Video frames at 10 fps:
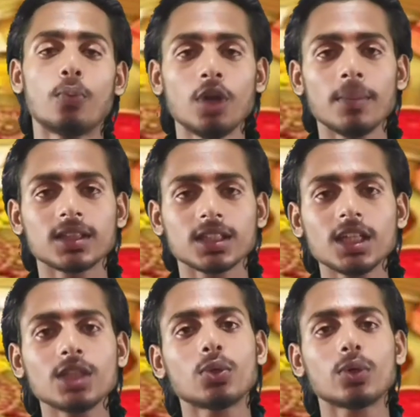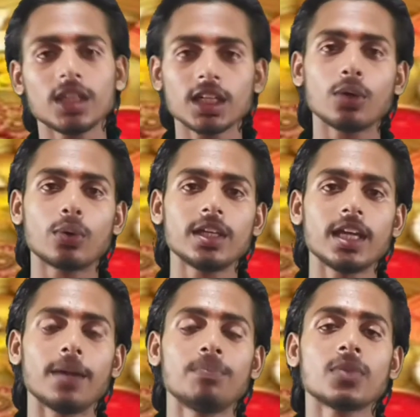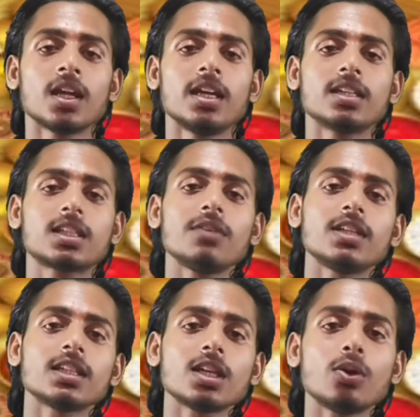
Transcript: पूर्णिमा तिथि दो दिन की हो गई है इसकी वजह